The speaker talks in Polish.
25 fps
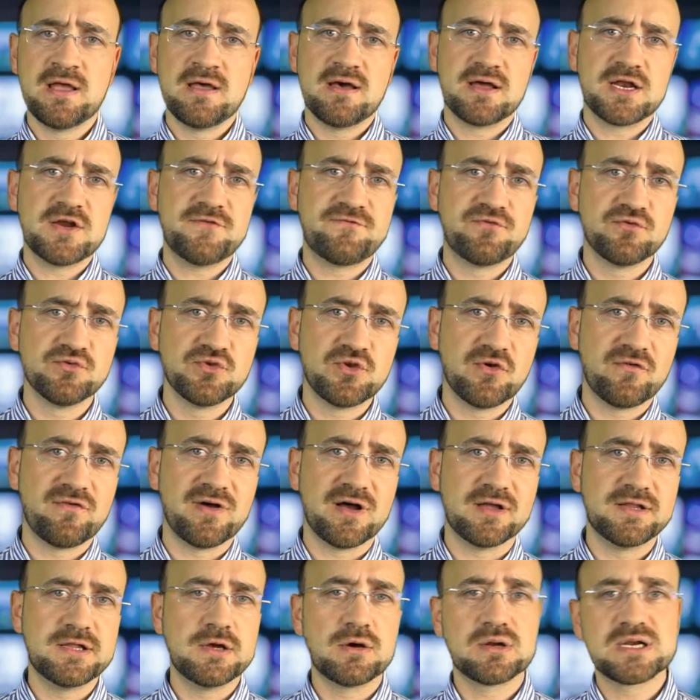
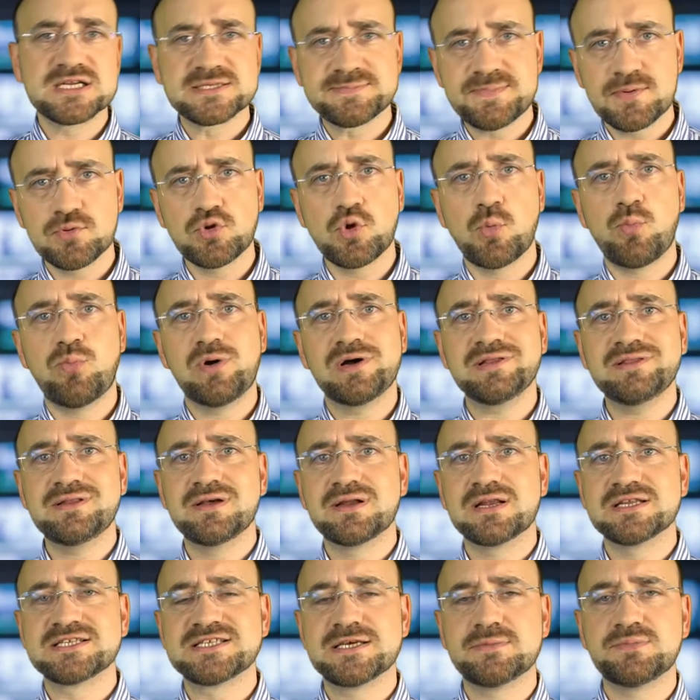refundowane oraz pełnopłatne
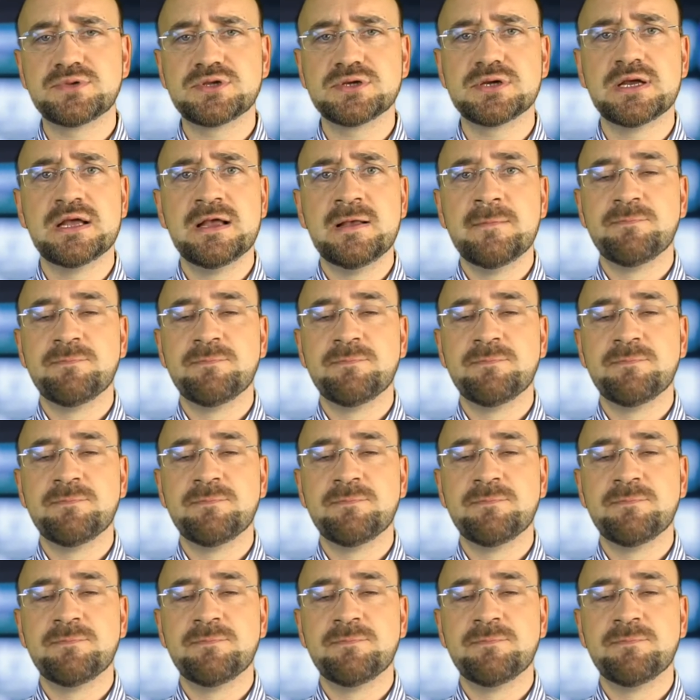recepty